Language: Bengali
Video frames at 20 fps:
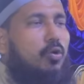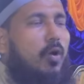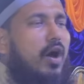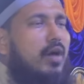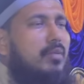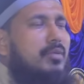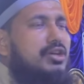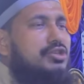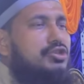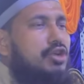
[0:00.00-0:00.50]

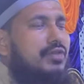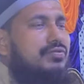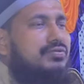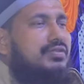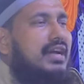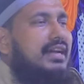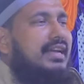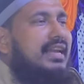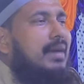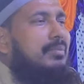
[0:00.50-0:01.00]
কওমি
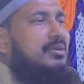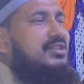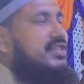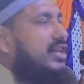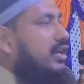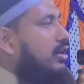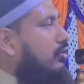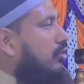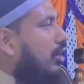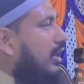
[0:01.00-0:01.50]
সন্তানেরা
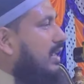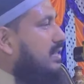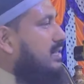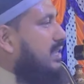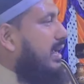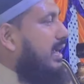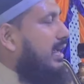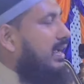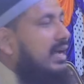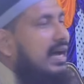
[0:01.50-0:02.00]
মিছিল
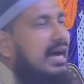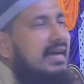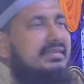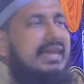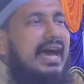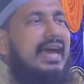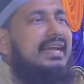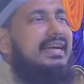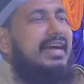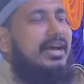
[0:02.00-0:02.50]
করেছে
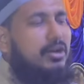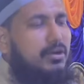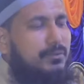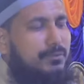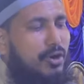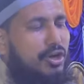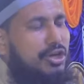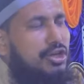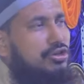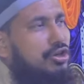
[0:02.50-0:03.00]
তার কারণ
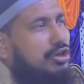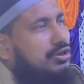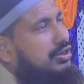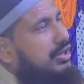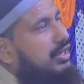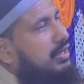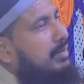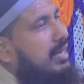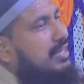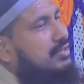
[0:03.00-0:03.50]

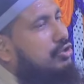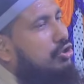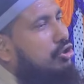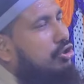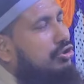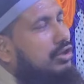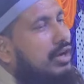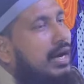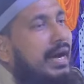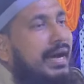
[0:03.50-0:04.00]
ফরিদুদ্দিন
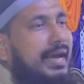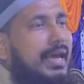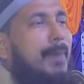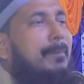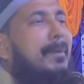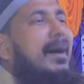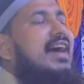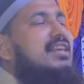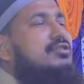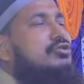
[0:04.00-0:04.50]
মাসুদ
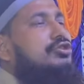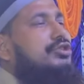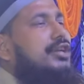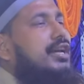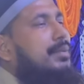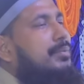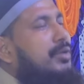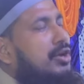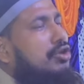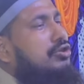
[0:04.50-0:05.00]

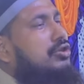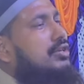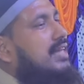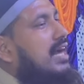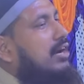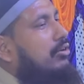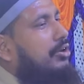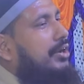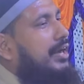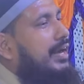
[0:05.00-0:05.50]
হেফাজতের
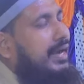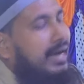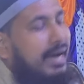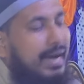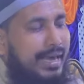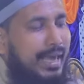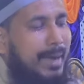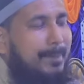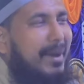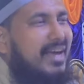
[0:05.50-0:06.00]
বিরোধিতা করে
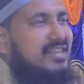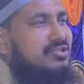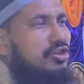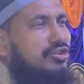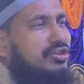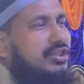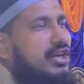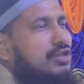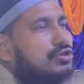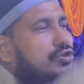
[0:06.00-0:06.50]

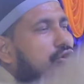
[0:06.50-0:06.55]
হেফাজতকে